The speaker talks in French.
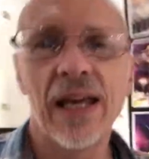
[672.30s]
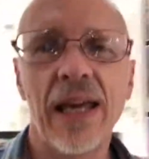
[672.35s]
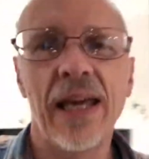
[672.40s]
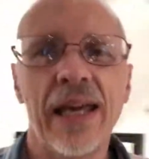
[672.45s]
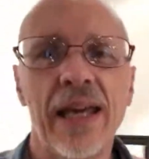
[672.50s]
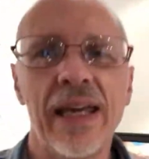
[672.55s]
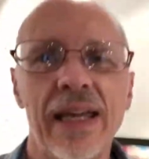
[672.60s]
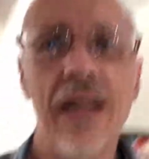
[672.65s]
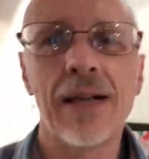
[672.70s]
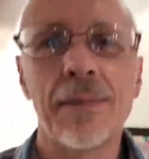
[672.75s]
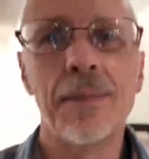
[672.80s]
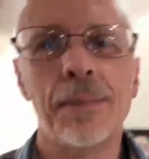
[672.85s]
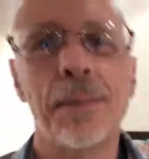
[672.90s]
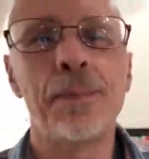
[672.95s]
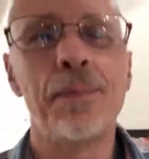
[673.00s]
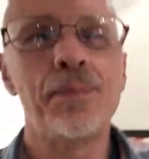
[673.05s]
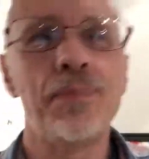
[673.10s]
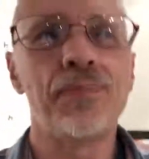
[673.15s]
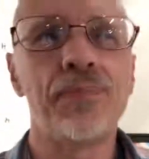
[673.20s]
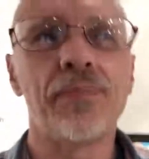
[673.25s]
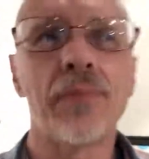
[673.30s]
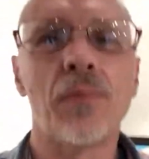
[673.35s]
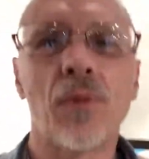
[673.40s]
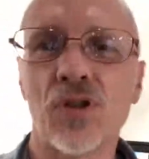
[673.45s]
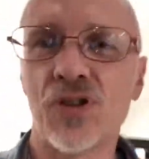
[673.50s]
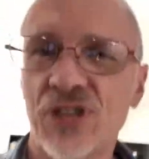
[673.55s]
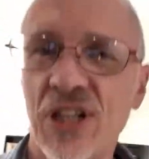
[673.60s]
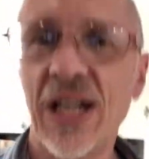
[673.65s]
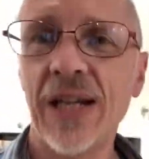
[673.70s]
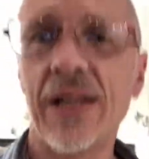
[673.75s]
Et mon
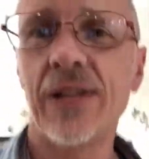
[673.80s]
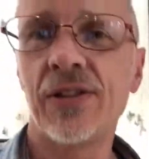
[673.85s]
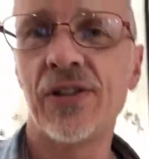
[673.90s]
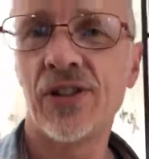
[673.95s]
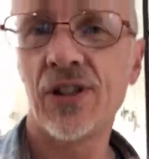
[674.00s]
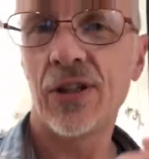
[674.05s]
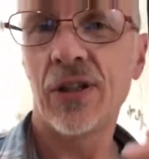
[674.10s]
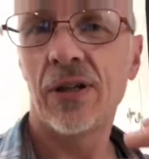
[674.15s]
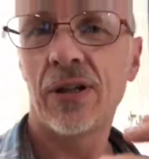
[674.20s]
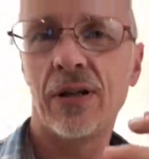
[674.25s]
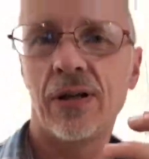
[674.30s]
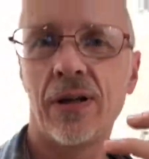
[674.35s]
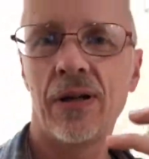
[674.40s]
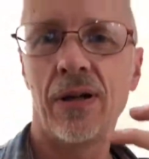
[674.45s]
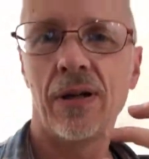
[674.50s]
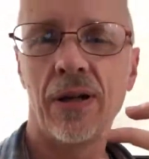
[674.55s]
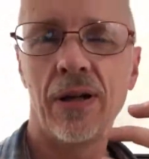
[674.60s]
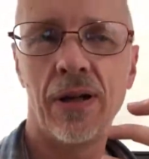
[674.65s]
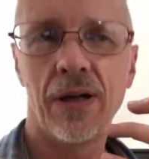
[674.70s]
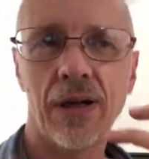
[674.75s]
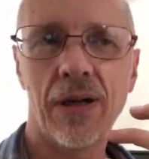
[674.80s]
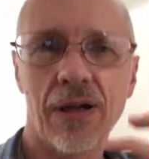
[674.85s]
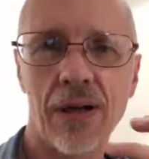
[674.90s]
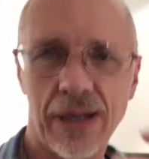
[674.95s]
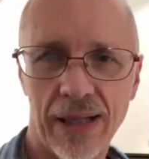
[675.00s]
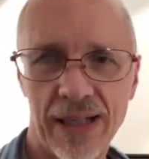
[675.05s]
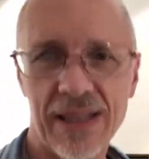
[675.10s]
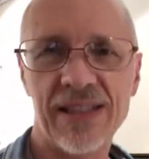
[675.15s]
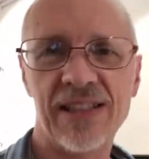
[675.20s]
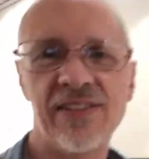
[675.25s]
challenge,
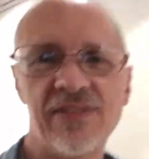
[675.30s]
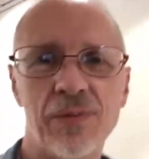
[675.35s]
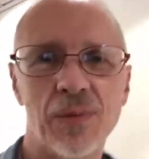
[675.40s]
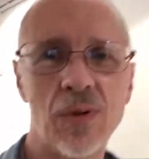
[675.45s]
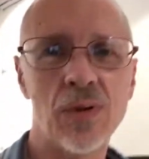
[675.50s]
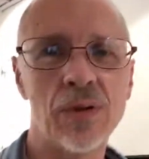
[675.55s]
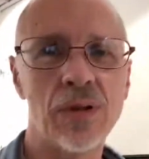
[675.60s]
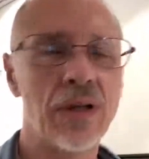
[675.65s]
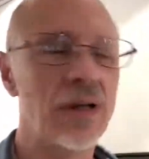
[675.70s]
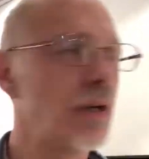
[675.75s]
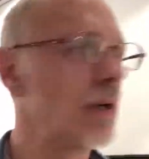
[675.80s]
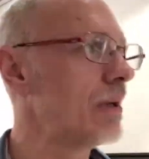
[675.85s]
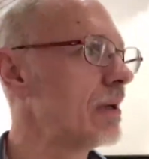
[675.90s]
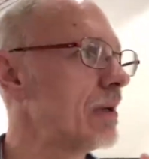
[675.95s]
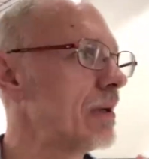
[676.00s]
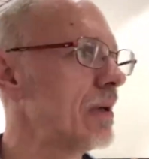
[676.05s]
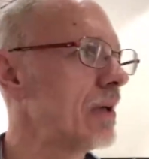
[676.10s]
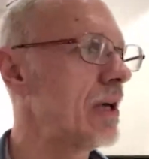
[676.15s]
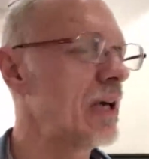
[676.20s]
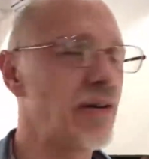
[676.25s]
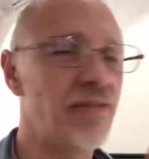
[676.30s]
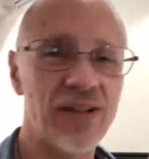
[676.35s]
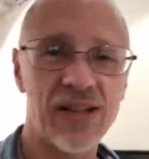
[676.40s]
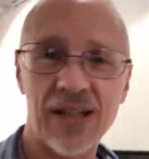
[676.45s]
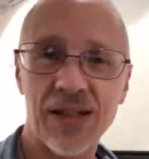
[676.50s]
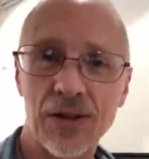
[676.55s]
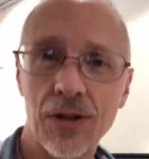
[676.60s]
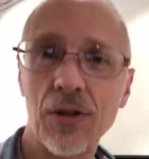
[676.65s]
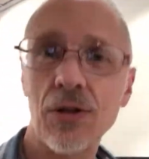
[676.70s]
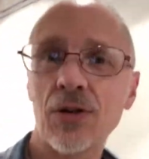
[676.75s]
créativement. Avec
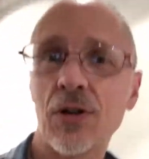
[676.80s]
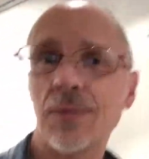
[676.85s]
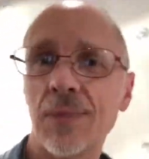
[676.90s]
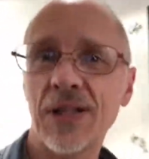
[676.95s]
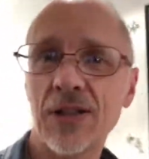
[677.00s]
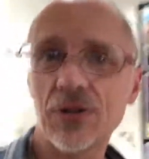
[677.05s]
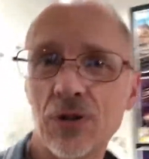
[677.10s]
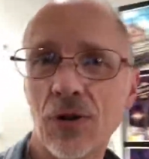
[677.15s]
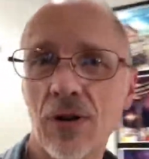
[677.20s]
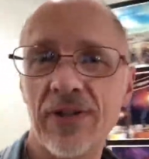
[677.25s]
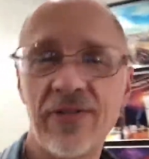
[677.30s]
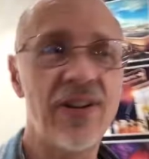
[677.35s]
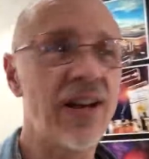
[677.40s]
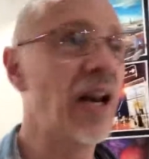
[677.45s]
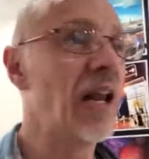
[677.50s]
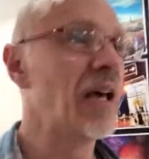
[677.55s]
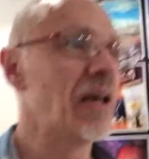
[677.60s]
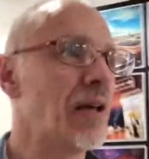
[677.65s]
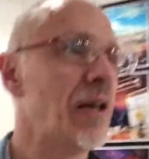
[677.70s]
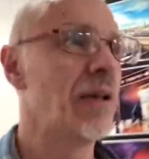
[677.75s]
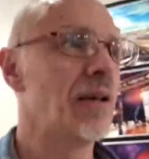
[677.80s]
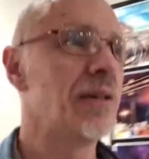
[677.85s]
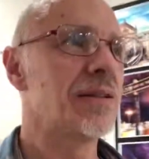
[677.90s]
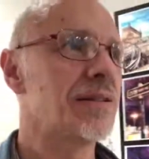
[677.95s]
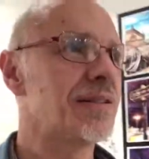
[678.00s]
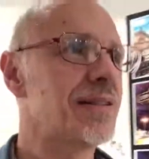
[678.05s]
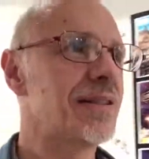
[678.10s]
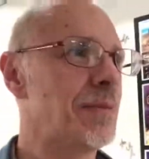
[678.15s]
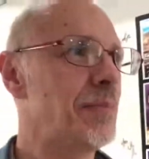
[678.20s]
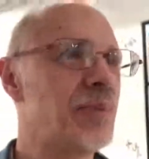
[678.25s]
un truc comme la Tour Eiffel,
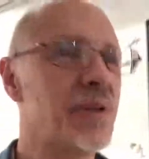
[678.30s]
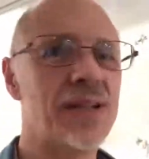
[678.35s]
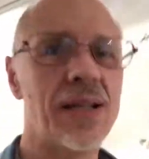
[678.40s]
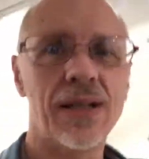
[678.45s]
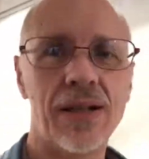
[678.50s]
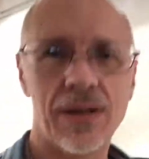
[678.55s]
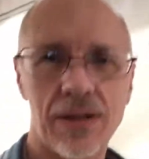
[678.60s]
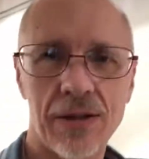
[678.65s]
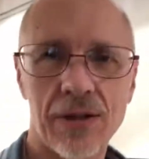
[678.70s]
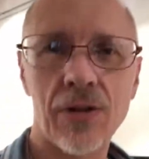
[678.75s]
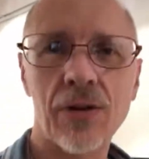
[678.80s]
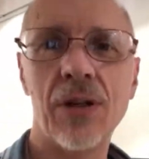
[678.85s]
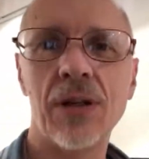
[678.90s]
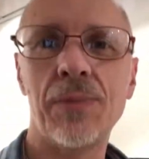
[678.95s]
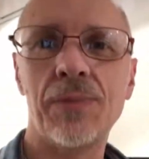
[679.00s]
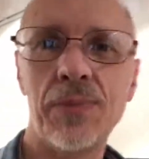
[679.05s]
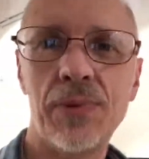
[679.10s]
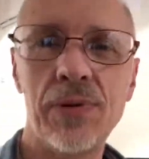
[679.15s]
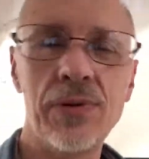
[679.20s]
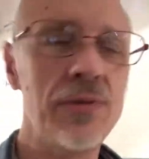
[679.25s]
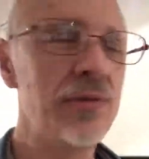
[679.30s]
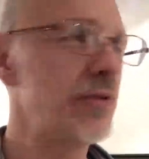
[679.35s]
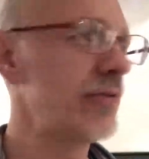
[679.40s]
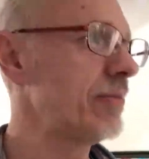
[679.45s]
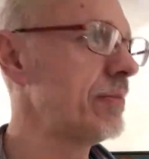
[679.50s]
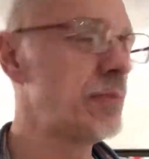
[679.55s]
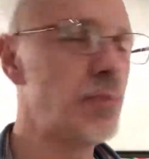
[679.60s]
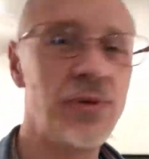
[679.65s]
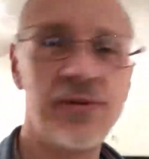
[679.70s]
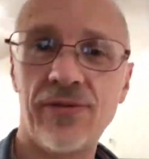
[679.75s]
c'est peut-être le truc le plus,
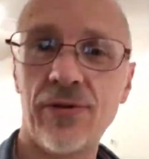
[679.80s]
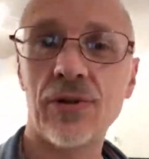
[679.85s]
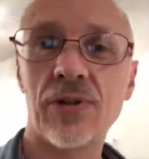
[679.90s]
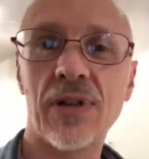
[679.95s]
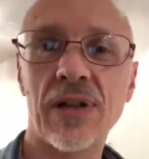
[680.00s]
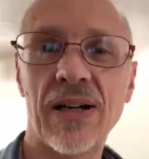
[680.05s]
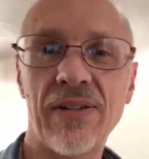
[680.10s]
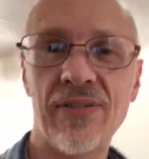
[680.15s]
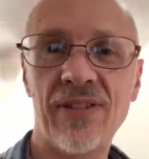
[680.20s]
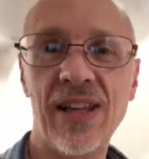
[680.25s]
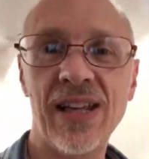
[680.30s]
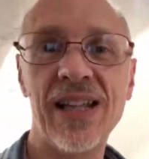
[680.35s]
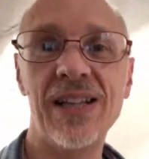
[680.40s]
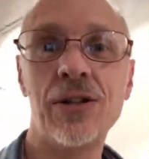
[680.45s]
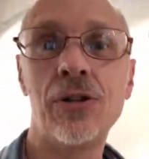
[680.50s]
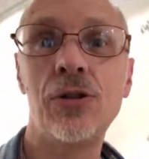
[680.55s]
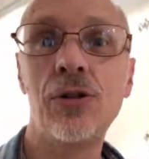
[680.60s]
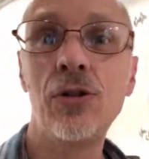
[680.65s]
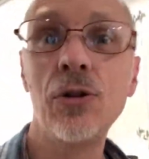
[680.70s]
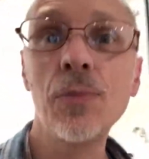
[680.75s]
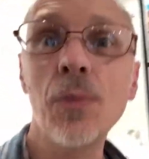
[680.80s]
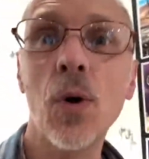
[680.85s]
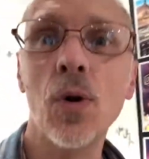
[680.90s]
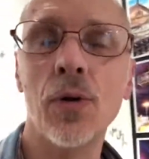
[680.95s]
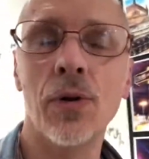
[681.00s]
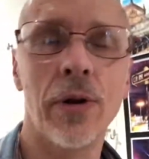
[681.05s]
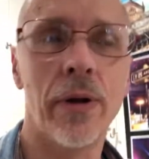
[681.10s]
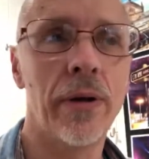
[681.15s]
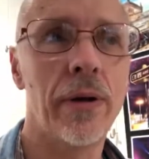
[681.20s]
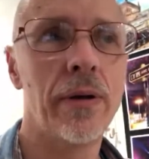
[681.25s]
plus photographié du
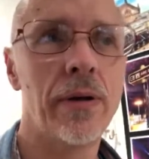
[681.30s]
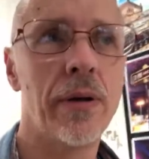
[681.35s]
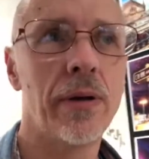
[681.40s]
monde.